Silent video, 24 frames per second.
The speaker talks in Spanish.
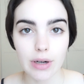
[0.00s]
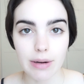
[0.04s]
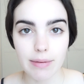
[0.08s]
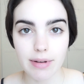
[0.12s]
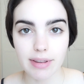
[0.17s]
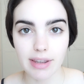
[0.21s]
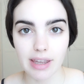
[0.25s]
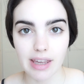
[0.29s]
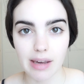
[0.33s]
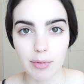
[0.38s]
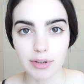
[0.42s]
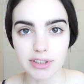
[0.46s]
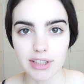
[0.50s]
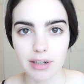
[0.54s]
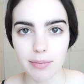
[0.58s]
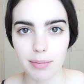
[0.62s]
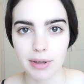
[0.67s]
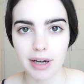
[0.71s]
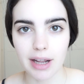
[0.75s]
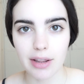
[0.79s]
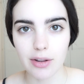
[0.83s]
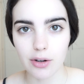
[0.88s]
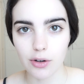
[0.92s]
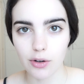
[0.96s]
una vez que ya hemos
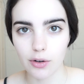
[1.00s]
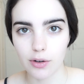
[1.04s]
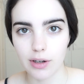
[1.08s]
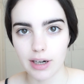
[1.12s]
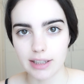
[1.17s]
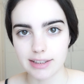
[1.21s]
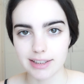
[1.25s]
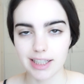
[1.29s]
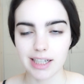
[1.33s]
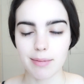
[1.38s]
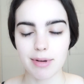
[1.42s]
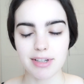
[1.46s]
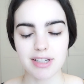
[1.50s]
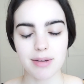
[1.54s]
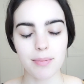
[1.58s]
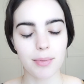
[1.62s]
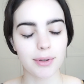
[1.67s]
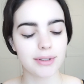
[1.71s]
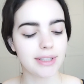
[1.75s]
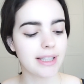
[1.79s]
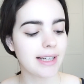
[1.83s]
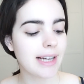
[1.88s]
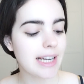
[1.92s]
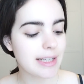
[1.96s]
terminado con las cremas y
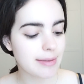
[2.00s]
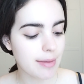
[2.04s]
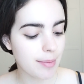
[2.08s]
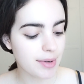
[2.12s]
potingues,